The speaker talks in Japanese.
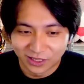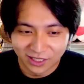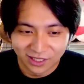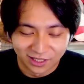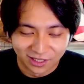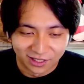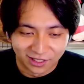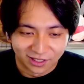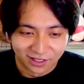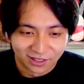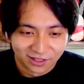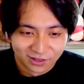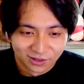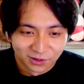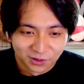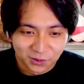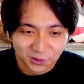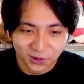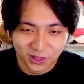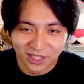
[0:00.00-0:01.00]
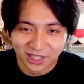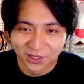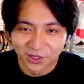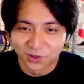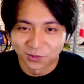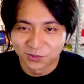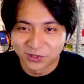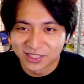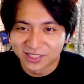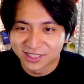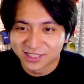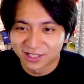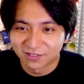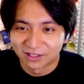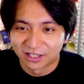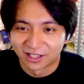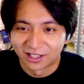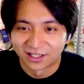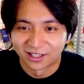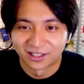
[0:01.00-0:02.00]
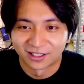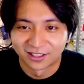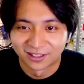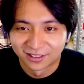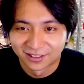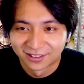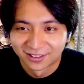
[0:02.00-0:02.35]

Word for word: あれやこれあの BGM やん